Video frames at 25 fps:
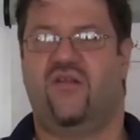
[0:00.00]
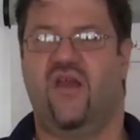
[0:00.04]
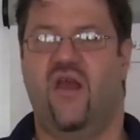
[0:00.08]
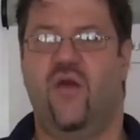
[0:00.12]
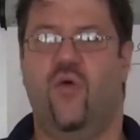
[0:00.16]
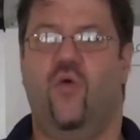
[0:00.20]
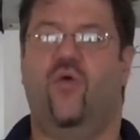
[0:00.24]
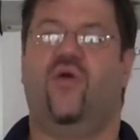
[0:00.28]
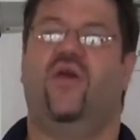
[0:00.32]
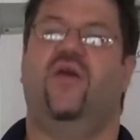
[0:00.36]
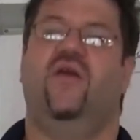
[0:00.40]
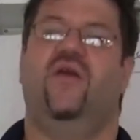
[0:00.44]

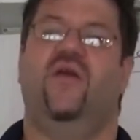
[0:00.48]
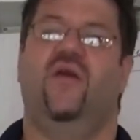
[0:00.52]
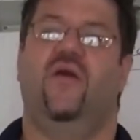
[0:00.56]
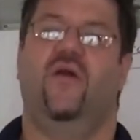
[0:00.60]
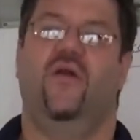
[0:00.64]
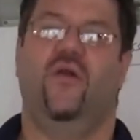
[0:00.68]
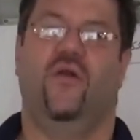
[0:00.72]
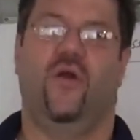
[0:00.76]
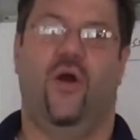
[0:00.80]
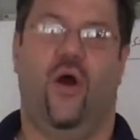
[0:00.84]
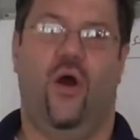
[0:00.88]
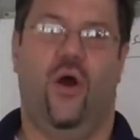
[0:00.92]

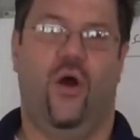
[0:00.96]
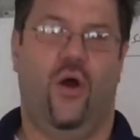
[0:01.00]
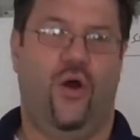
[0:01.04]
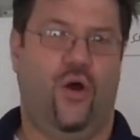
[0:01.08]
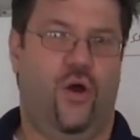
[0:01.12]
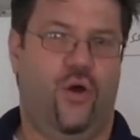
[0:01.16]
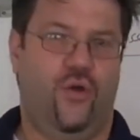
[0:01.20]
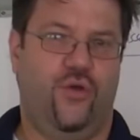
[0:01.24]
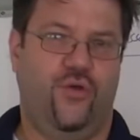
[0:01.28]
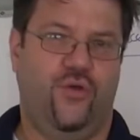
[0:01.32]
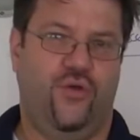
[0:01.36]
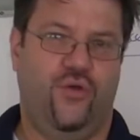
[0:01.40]
théorie
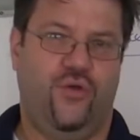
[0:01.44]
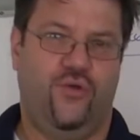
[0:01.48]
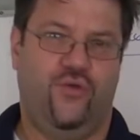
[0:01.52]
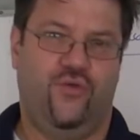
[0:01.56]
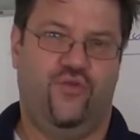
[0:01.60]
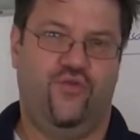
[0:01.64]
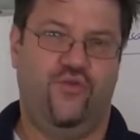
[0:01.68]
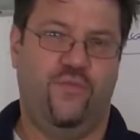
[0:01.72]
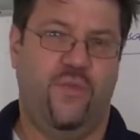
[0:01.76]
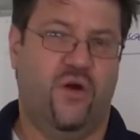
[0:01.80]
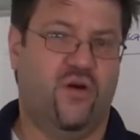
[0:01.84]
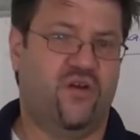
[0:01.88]

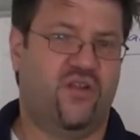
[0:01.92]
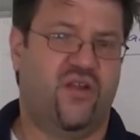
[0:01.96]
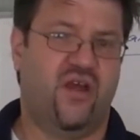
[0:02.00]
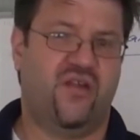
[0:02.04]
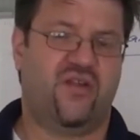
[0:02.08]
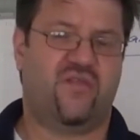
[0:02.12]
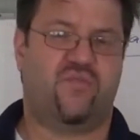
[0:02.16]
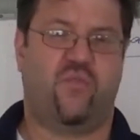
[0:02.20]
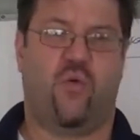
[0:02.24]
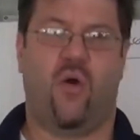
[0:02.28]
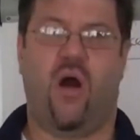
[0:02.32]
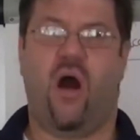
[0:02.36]
du manque
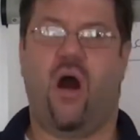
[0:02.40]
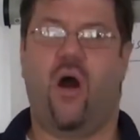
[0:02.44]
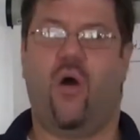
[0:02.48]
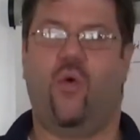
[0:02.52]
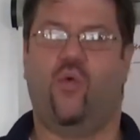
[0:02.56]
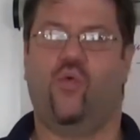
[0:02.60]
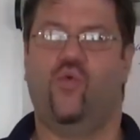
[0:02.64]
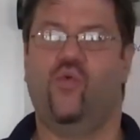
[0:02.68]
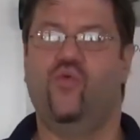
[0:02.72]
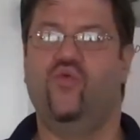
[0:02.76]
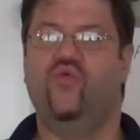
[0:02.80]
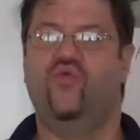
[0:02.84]

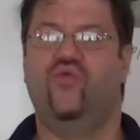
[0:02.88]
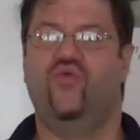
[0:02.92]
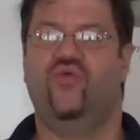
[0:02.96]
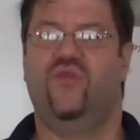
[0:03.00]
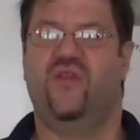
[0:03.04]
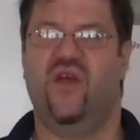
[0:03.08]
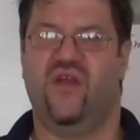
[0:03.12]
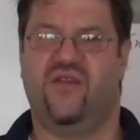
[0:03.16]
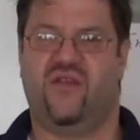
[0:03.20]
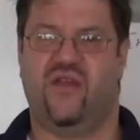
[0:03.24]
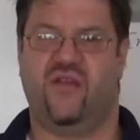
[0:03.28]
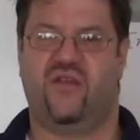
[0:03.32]
d'espoir ou du
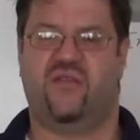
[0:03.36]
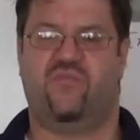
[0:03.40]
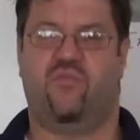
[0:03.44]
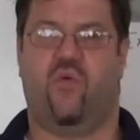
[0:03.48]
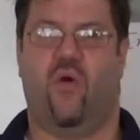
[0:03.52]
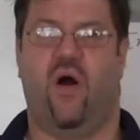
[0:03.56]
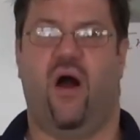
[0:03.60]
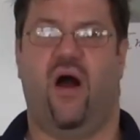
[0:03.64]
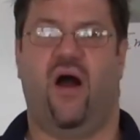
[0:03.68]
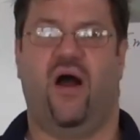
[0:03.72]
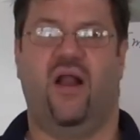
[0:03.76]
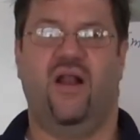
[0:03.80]

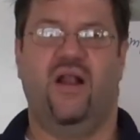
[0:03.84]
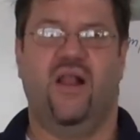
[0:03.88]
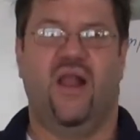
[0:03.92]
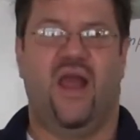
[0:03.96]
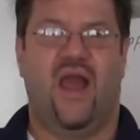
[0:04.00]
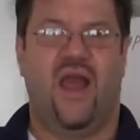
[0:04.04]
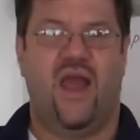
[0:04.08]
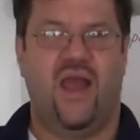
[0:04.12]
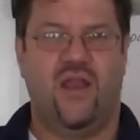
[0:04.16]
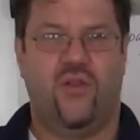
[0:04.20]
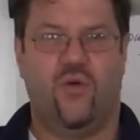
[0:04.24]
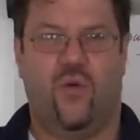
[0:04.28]
désespoir.
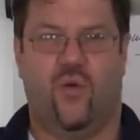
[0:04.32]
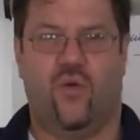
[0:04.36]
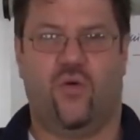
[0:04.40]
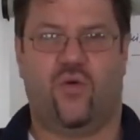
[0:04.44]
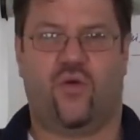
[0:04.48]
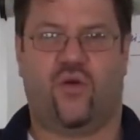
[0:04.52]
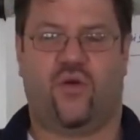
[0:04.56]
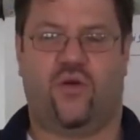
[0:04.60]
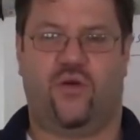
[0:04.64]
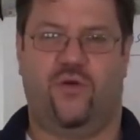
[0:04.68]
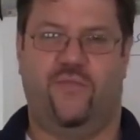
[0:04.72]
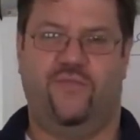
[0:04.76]
Et
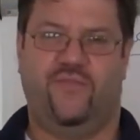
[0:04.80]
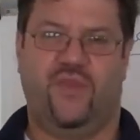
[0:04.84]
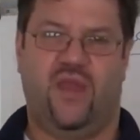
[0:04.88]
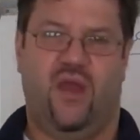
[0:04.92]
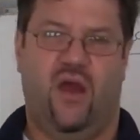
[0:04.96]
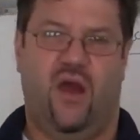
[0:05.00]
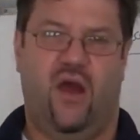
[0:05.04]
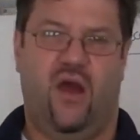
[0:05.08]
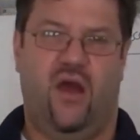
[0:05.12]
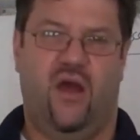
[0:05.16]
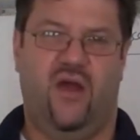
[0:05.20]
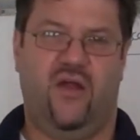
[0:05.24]
donc,
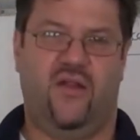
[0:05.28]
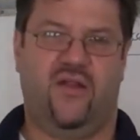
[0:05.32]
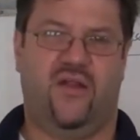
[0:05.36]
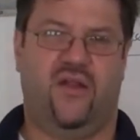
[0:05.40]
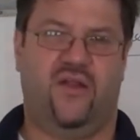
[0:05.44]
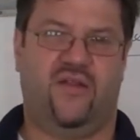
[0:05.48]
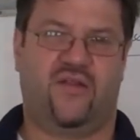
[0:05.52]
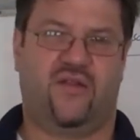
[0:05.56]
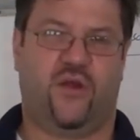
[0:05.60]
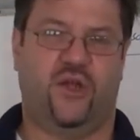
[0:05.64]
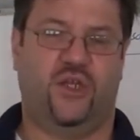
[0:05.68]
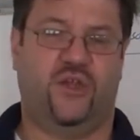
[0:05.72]

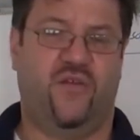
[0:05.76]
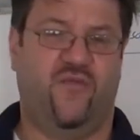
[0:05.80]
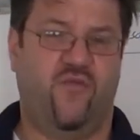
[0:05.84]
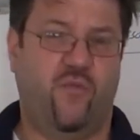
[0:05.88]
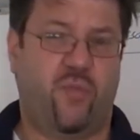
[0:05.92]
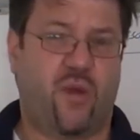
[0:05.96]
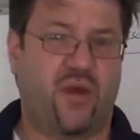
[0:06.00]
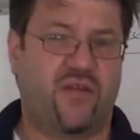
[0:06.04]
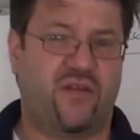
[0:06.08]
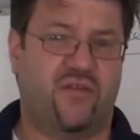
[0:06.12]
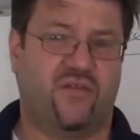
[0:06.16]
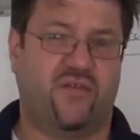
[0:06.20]
ce que je vais
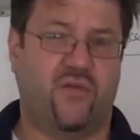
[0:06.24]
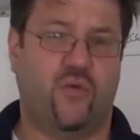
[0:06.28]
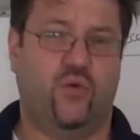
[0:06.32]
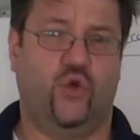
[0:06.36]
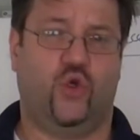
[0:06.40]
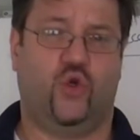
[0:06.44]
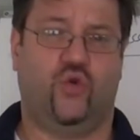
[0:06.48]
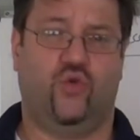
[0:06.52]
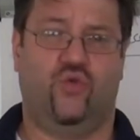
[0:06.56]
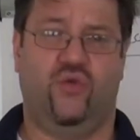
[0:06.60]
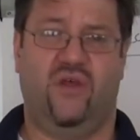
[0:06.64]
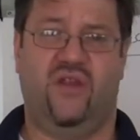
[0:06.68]
vous présenter
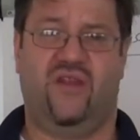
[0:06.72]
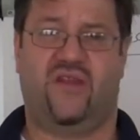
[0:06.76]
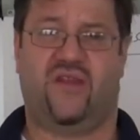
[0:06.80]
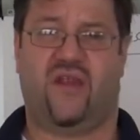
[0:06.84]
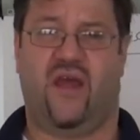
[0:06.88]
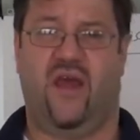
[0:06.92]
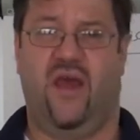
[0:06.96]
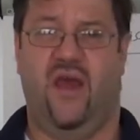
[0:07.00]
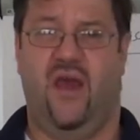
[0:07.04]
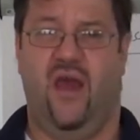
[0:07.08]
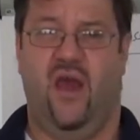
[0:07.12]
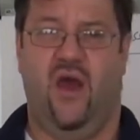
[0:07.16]
aujourd'hui,
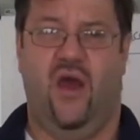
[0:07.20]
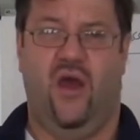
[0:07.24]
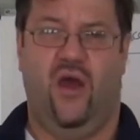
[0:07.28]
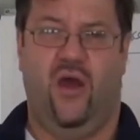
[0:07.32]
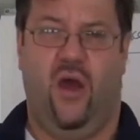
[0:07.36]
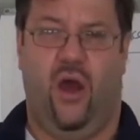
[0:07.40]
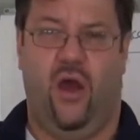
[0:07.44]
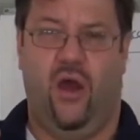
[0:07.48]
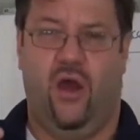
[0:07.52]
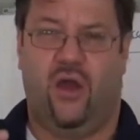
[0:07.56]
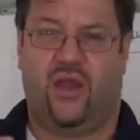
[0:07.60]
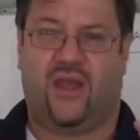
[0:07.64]
c'est
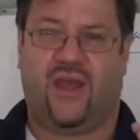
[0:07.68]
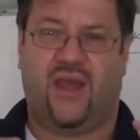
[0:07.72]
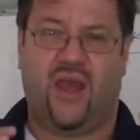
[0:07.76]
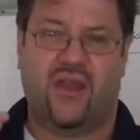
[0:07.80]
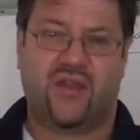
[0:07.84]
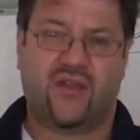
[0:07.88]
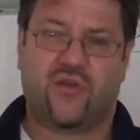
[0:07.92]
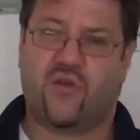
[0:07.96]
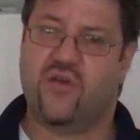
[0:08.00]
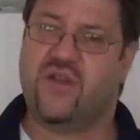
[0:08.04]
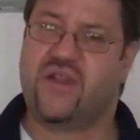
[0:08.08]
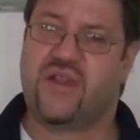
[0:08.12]

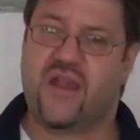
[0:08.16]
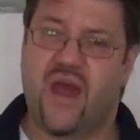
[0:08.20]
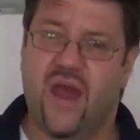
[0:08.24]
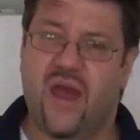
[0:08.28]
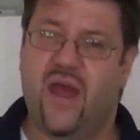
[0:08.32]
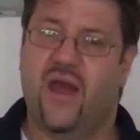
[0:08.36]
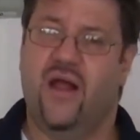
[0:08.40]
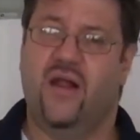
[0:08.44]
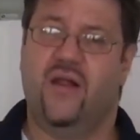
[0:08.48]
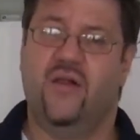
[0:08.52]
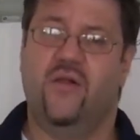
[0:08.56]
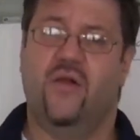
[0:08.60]
qu'est-ce que
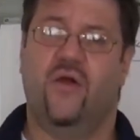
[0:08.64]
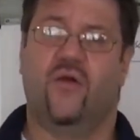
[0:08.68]
c'est